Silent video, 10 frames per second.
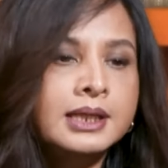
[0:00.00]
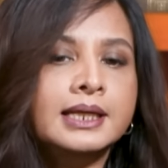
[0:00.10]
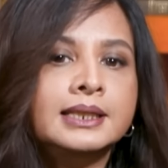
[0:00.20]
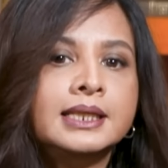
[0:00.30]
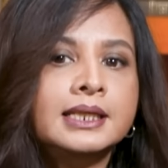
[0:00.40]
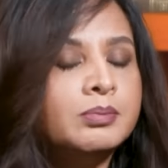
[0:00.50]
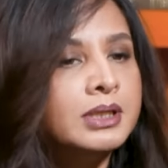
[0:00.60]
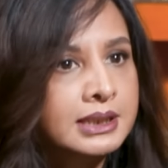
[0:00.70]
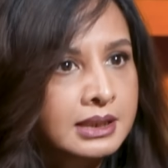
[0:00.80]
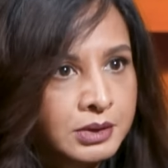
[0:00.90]
এদিকে
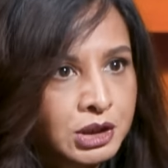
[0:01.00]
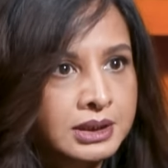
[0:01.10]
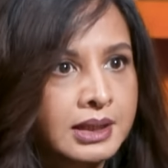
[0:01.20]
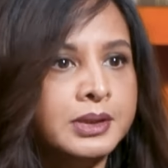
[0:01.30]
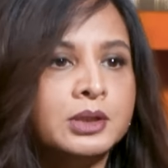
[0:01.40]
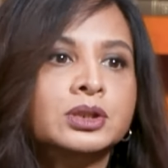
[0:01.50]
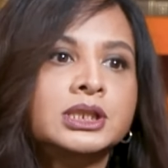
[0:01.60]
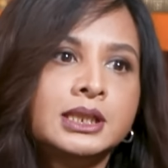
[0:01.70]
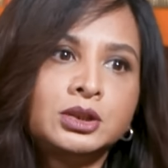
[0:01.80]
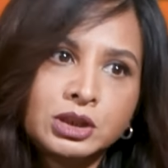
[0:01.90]
নির্বাচন কমিশন দাবি করছে
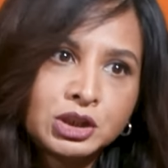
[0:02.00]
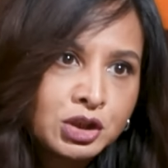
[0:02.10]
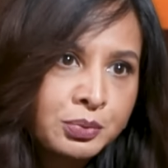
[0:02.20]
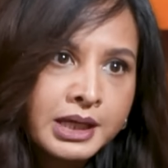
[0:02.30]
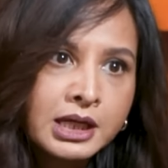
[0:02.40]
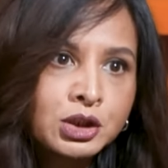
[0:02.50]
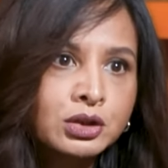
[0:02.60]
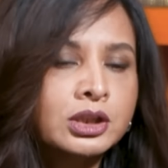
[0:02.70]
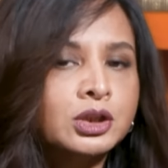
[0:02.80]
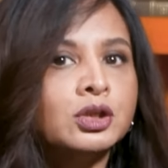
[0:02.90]
একচল্লিশ দশমিক আট
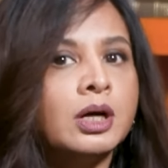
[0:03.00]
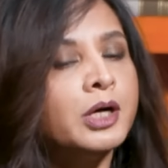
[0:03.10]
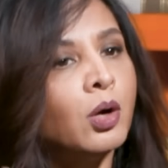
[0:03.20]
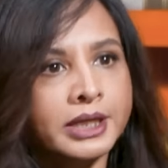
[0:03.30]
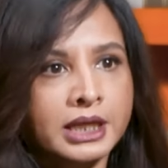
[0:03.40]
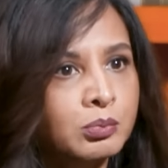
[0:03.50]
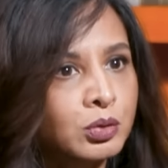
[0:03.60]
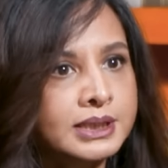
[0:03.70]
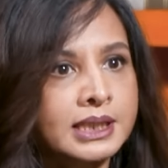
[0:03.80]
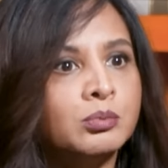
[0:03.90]
শতাংশ আবার অনেকে
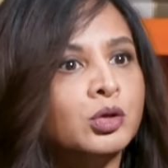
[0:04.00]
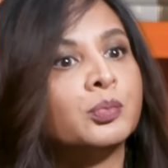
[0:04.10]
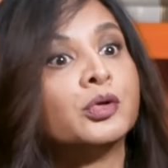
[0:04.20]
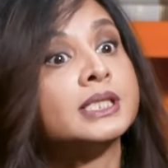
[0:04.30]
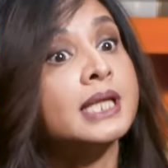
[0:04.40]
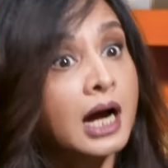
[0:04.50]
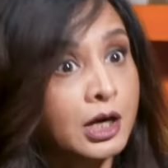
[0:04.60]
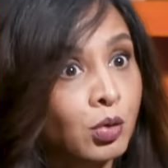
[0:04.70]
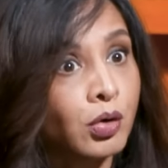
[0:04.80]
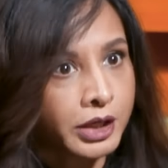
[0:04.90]
বলছেন ভোট পড়েছে
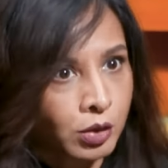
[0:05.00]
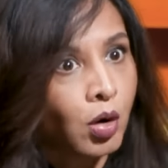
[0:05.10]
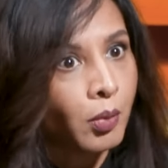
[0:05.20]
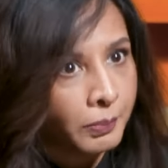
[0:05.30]
আরও অনেক কম